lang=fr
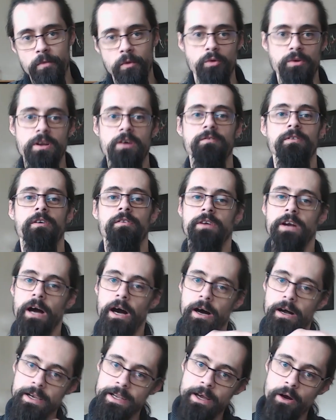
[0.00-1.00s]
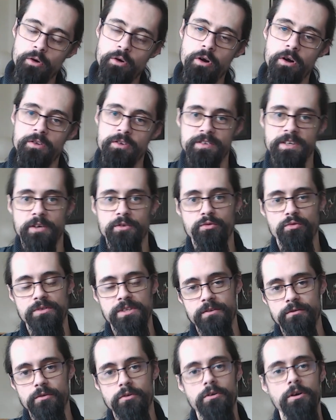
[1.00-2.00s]
Donc là, on va aller encore dans un
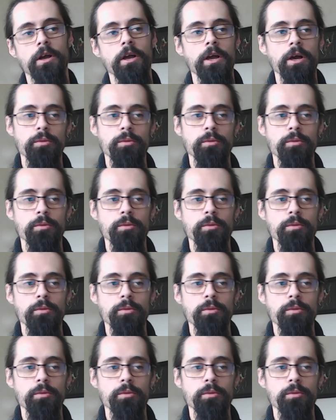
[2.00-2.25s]
sous-niveau.